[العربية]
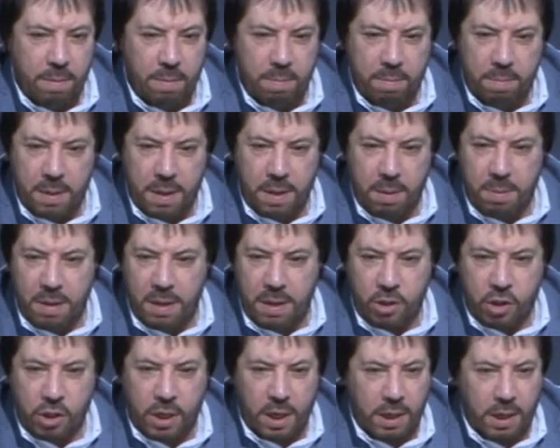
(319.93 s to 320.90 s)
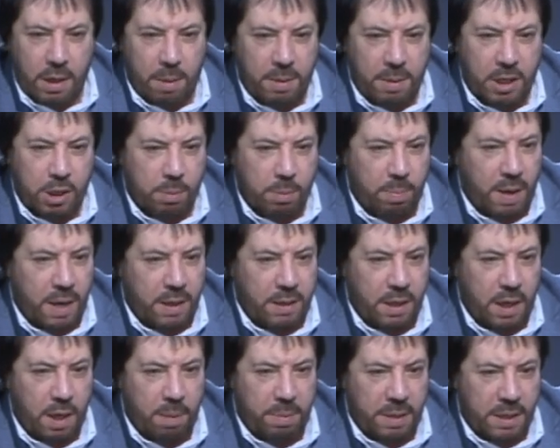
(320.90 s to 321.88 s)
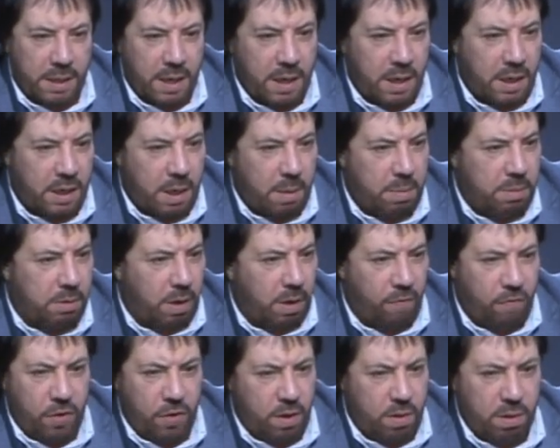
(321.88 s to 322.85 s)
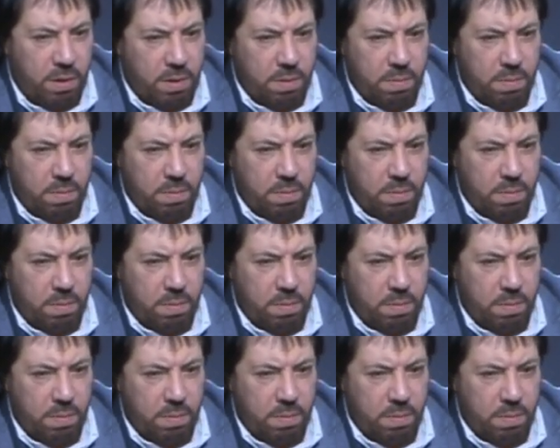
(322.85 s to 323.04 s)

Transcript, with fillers: للشركه باسبانيا بكندا تفويض